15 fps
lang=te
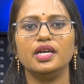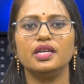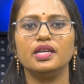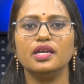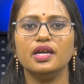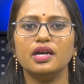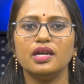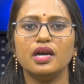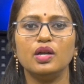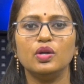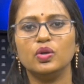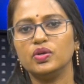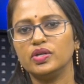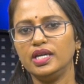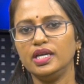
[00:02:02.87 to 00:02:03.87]

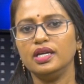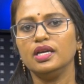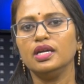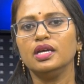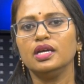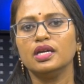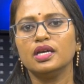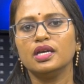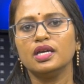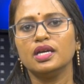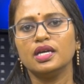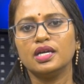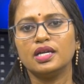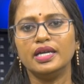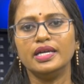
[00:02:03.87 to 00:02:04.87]
ఇండియానాలోని
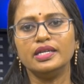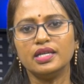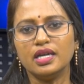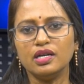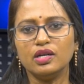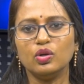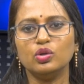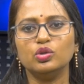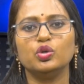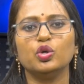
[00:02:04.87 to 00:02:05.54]
క్లింటన్లో